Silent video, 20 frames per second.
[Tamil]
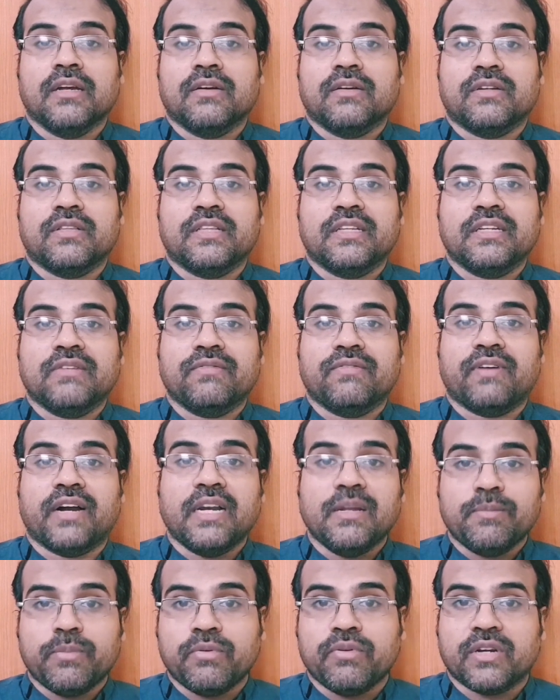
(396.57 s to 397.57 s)
வந்து
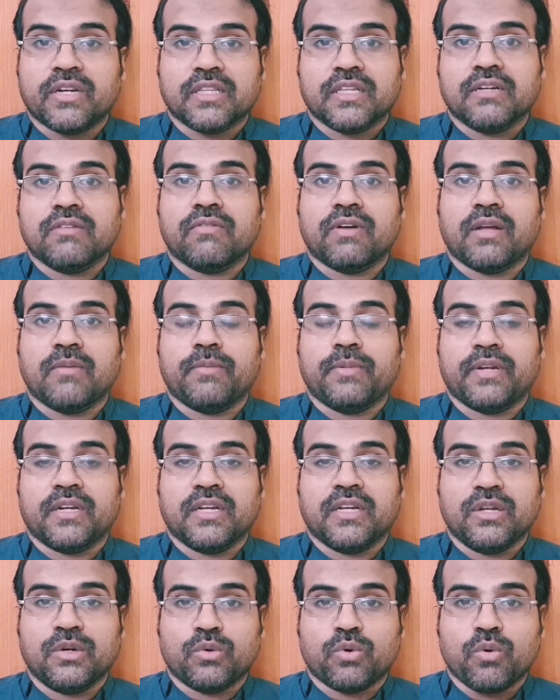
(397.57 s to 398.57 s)
வலிப்பு வரத்துக்கு வாய்ப்பு
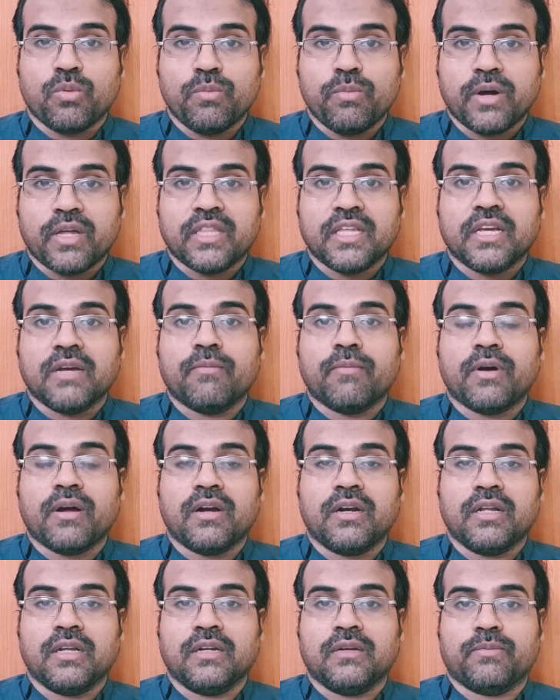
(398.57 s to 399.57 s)
இருக்குது ரொம்ப
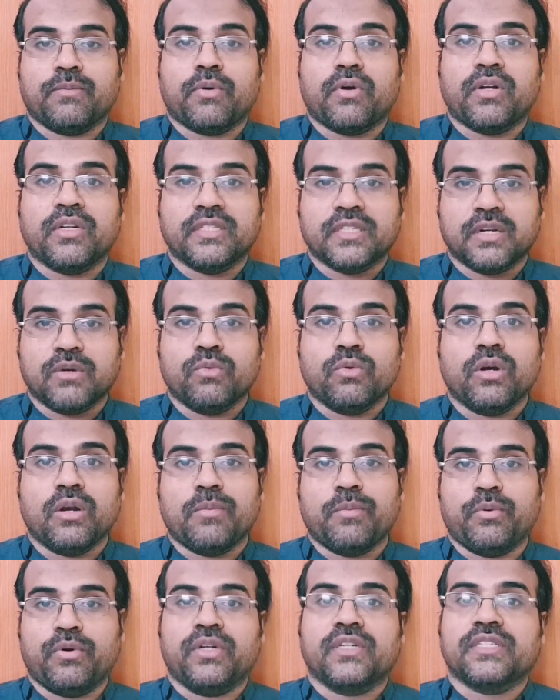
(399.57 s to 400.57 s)
அதிகமான பாய்சன் உள்ளே
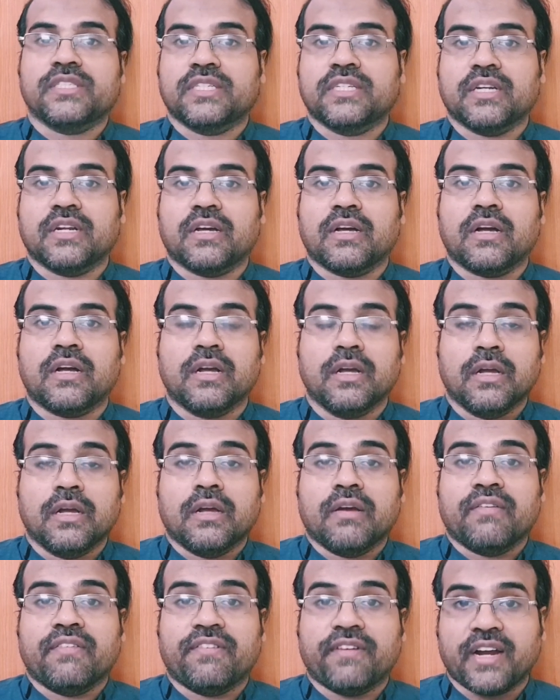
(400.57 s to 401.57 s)
போயிடுச்சுன்னா
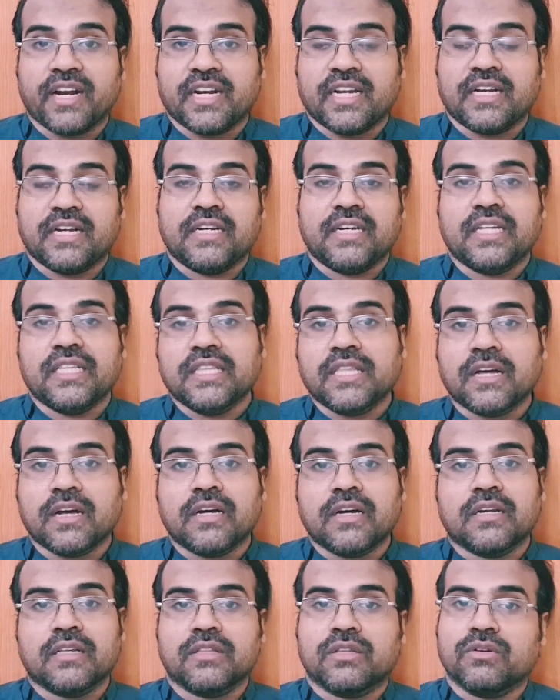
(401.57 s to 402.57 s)
ஃபேட்டல் டெத்
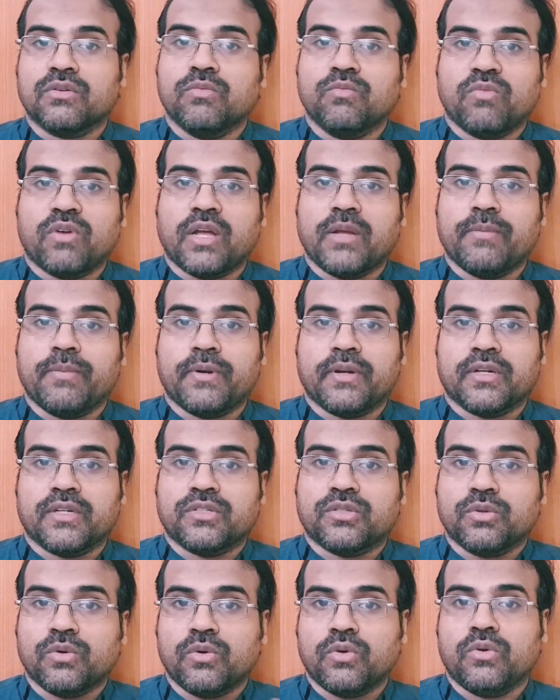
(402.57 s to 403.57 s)
ஆகிறதுக்கும் வாய்ப்பு
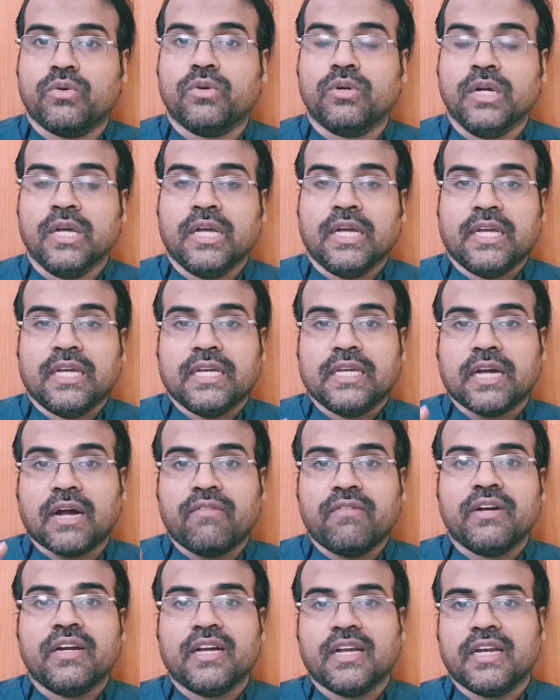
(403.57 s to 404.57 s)
இருக்குது ஸோ
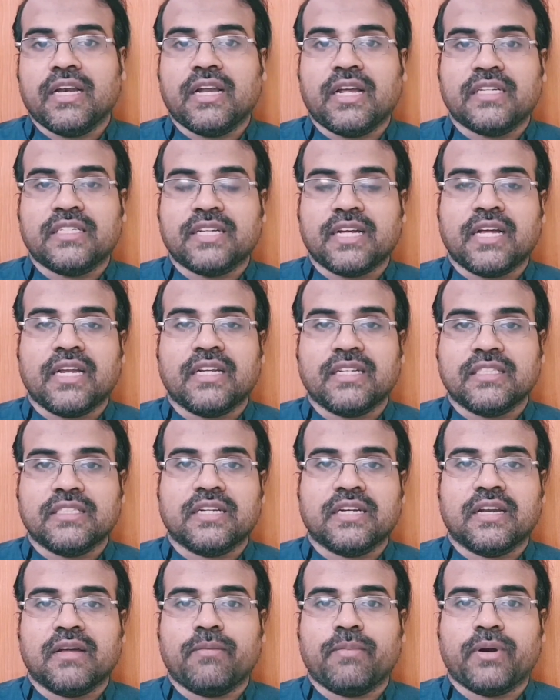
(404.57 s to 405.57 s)
அவங்க என்ன அசைரன்ஸ்
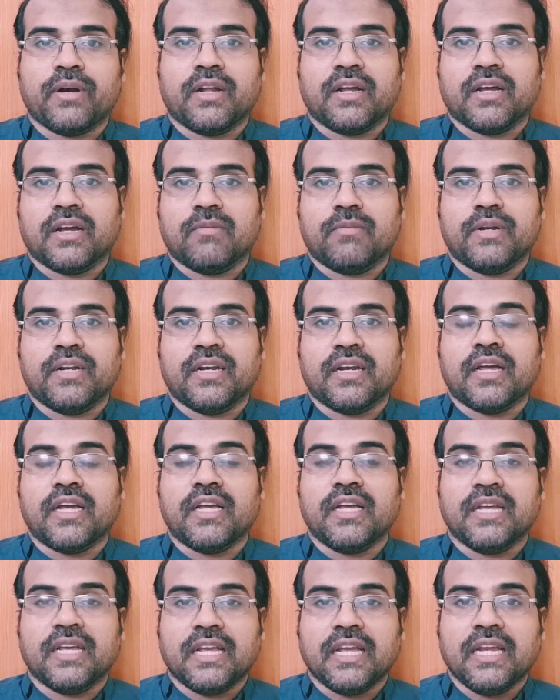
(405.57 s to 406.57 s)
என்ன பண்ணாங்க அப்படின்னா
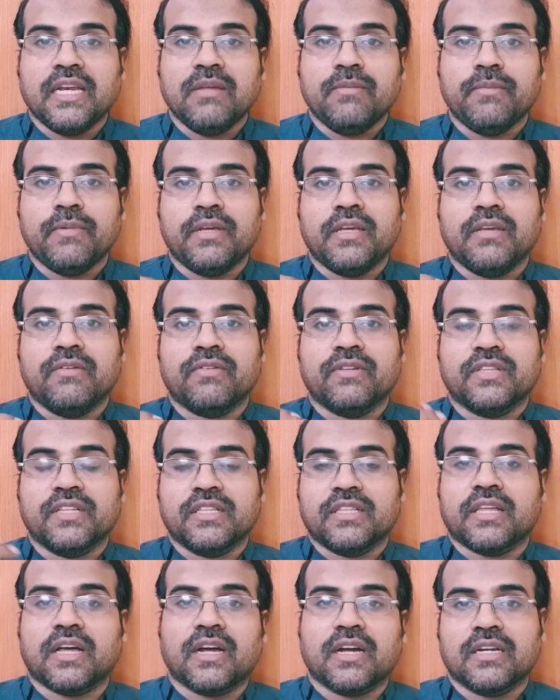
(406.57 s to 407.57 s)
எனிமி வந்து
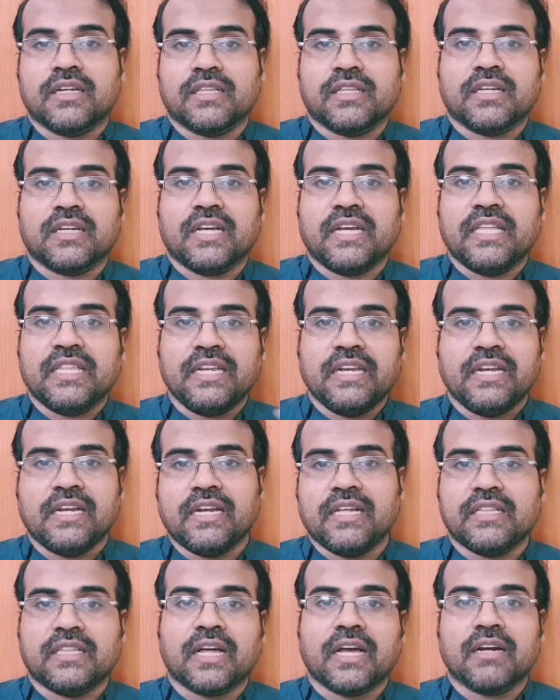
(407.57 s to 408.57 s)
தாக்குறதுக்கு
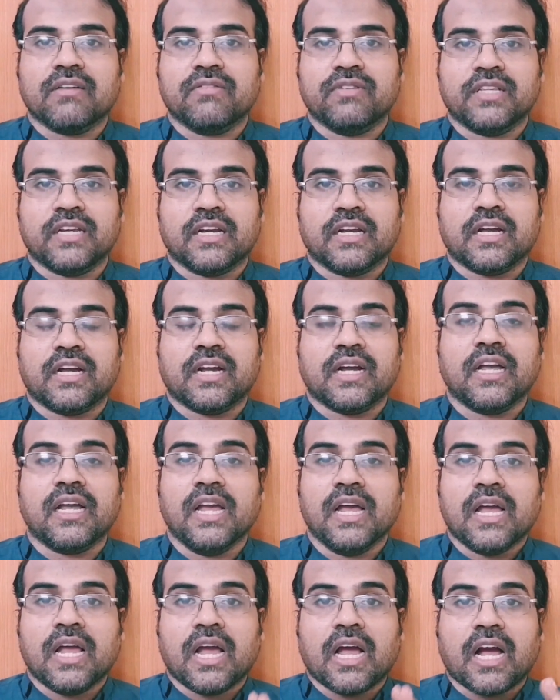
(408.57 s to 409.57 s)
எதிரிகளை தாக்குவதற்காக
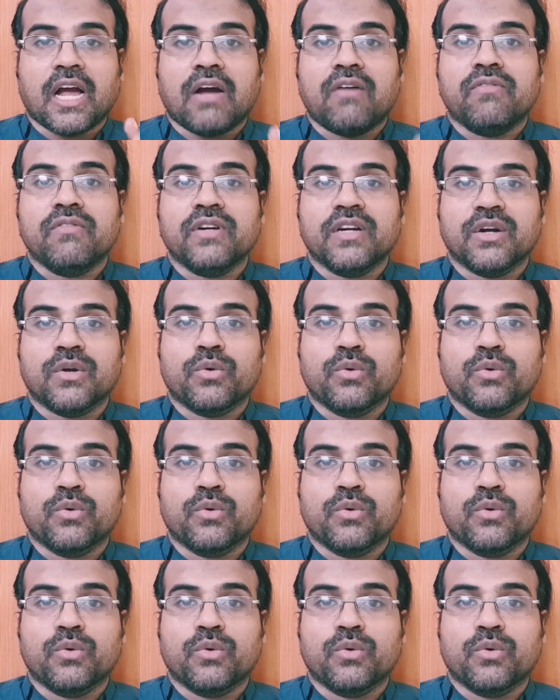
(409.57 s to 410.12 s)
அவங்க